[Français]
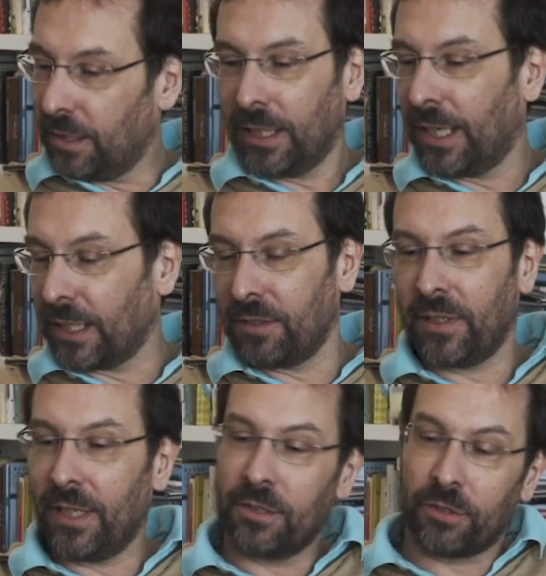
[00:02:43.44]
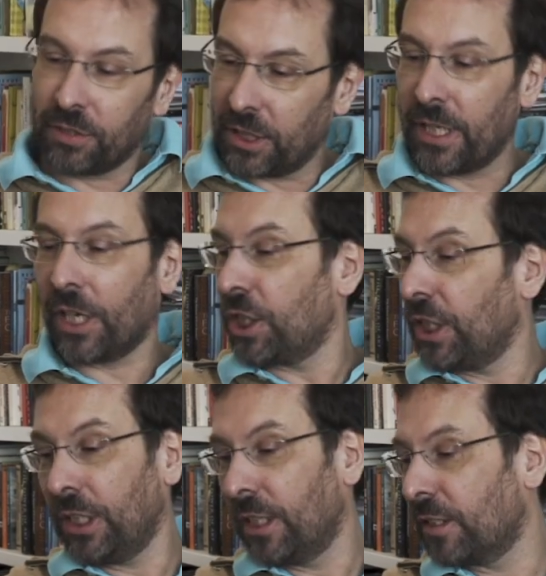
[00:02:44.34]
et arriver sans
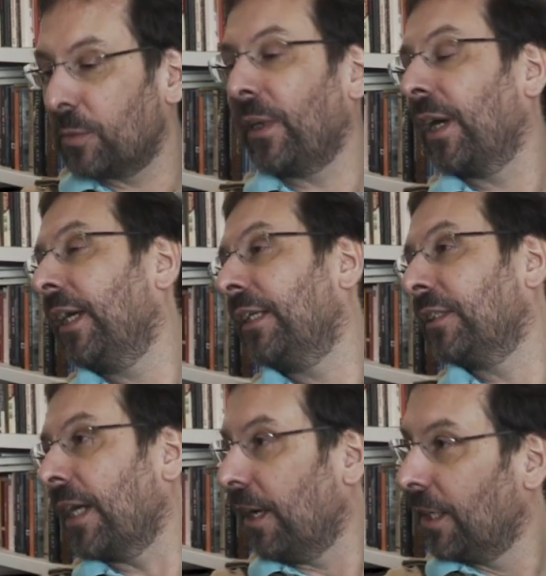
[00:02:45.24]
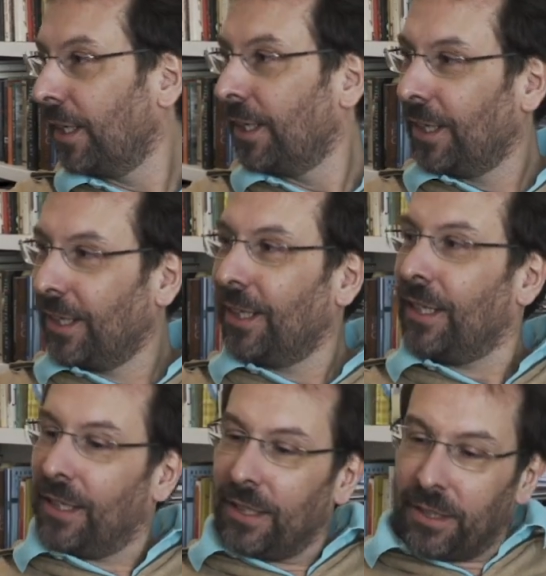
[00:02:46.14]
énergie, désespéré, etc.
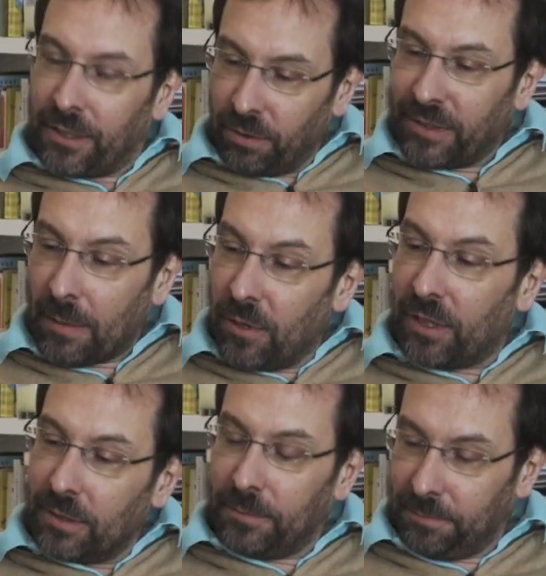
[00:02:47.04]
Donc d'abord,